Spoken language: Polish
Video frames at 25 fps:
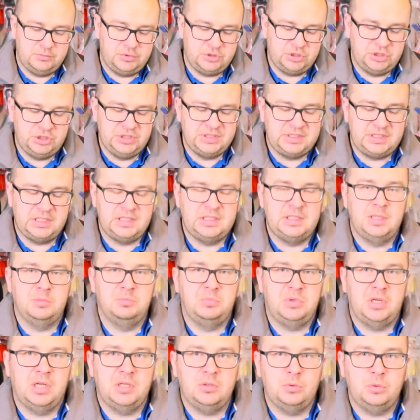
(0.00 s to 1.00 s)
świńskich
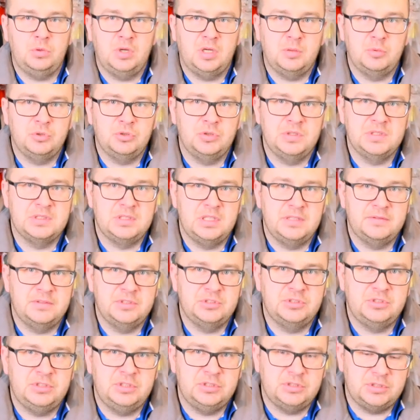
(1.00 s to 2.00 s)
temperaturach, bo to jest
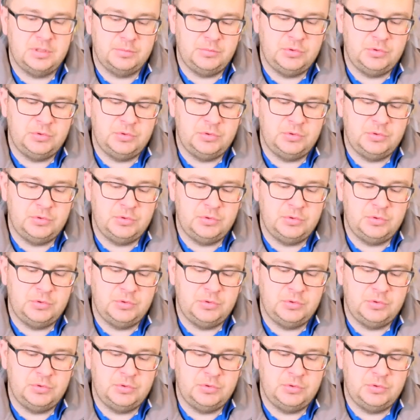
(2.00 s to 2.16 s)
najważniejsze.